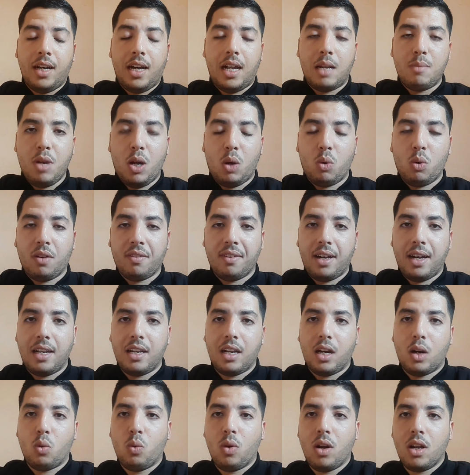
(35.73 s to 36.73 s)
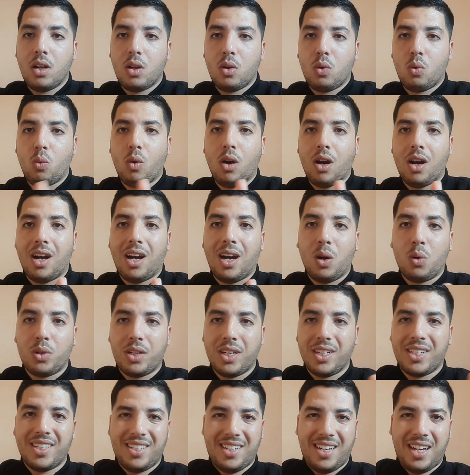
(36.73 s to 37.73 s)
المحور الأول
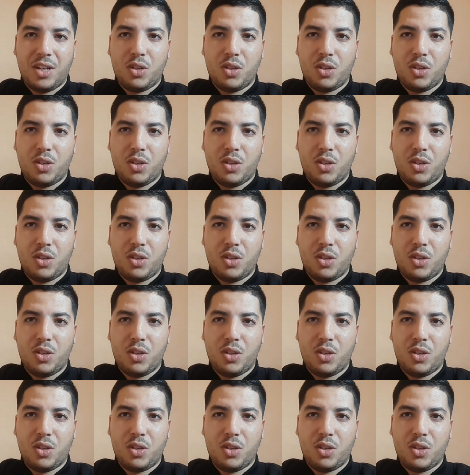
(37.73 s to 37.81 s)
وعودة